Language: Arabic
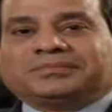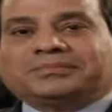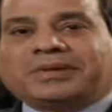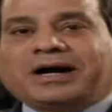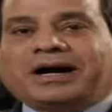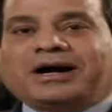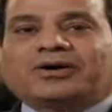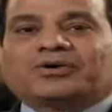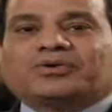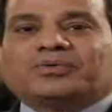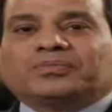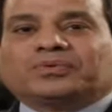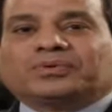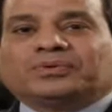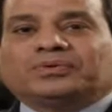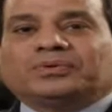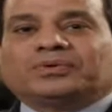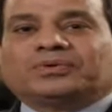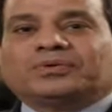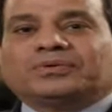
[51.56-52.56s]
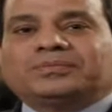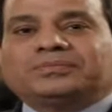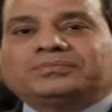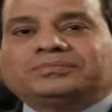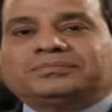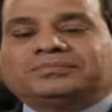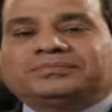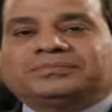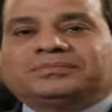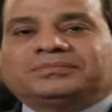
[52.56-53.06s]
معاكم كلكم
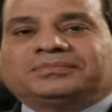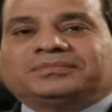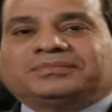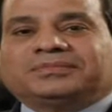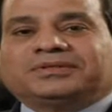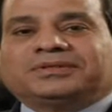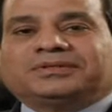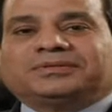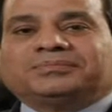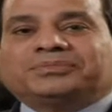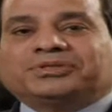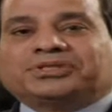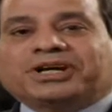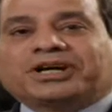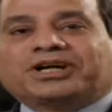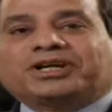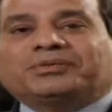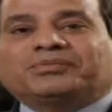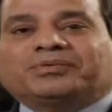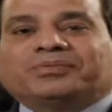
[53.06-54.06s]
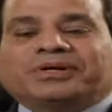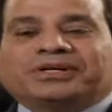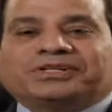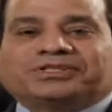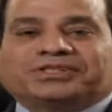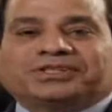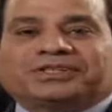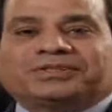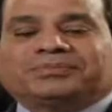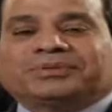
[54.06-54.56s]
بشكل
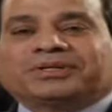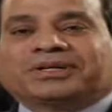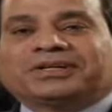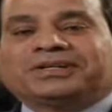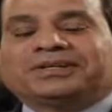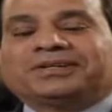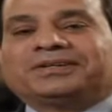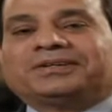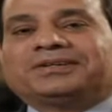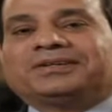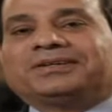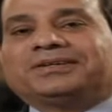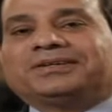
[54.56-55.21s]
مباشر من غير